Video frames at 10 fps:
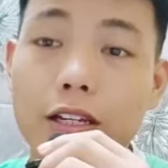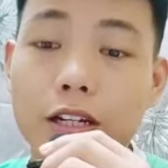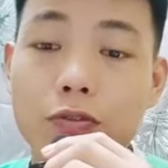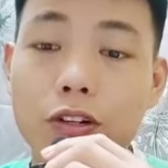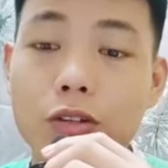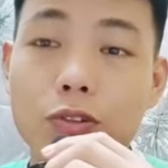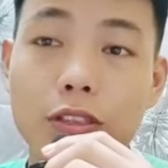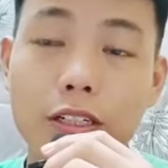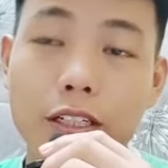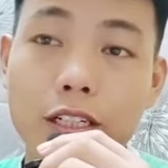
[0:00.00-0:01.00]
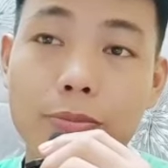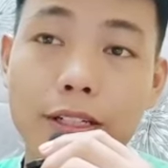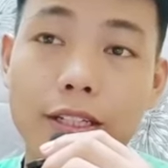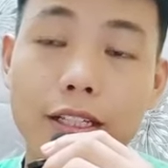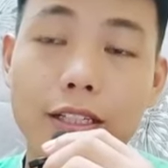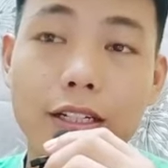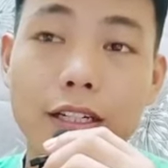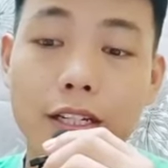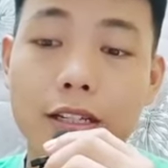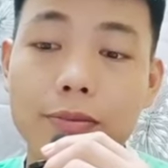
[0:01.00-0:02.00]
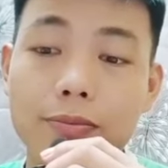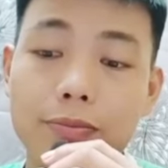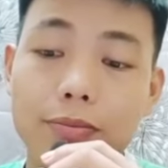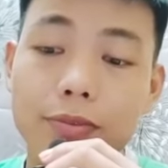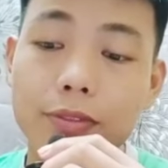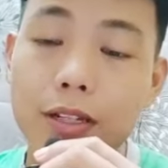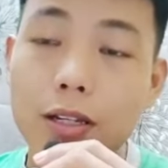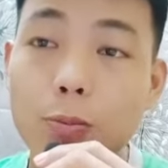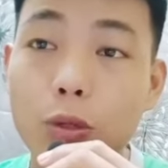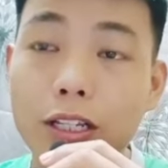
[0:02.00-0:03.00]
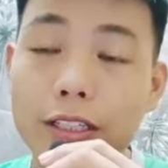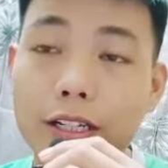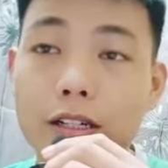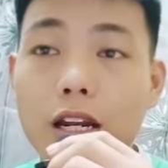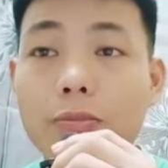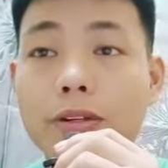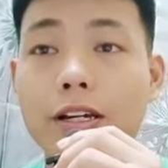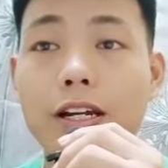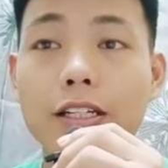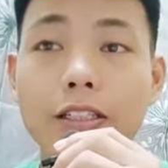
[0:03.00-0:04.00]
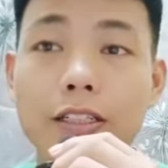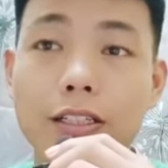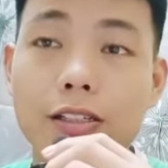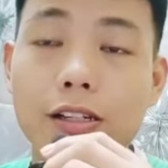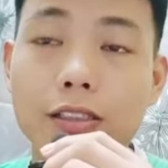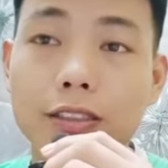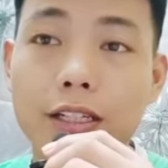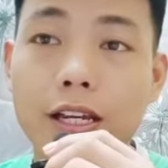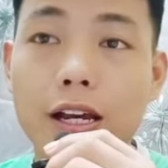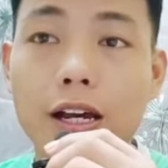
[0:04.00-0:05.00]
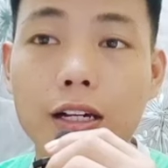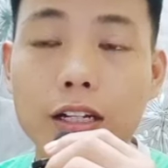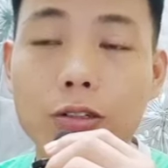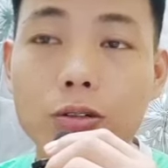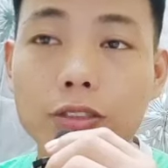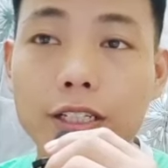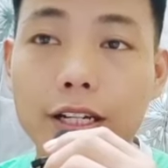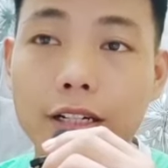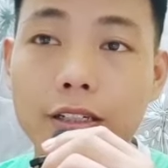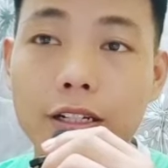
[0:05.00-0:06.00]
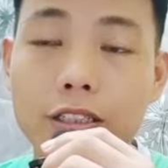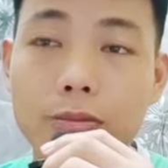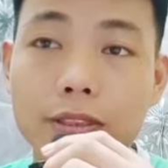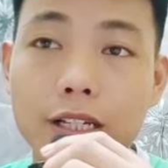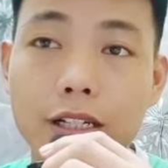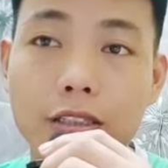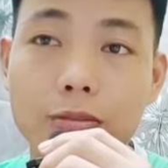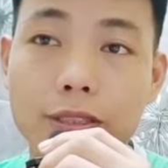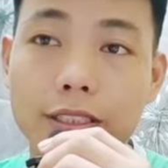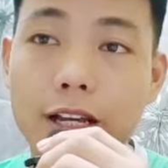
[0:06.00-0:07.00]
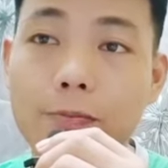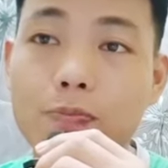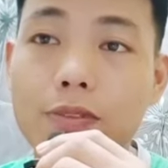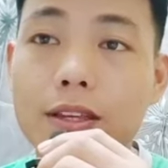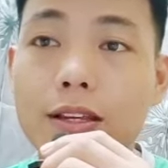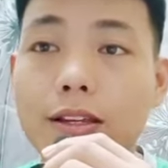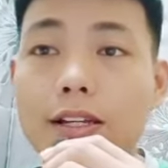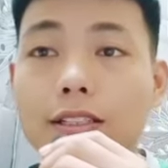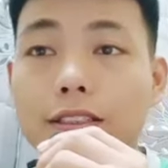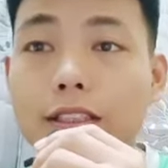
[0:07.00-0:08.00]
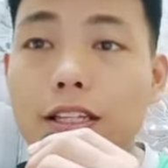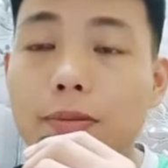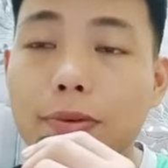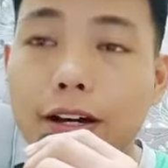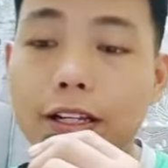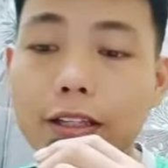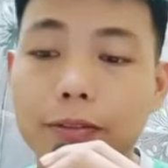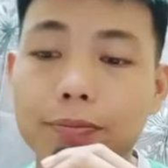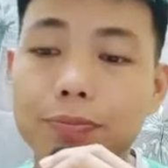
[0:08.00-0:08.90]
info-info terkini, berita terkini, politik dalam negara ini yang saya akan kongsikan dari semasa ke semasa setiap hari.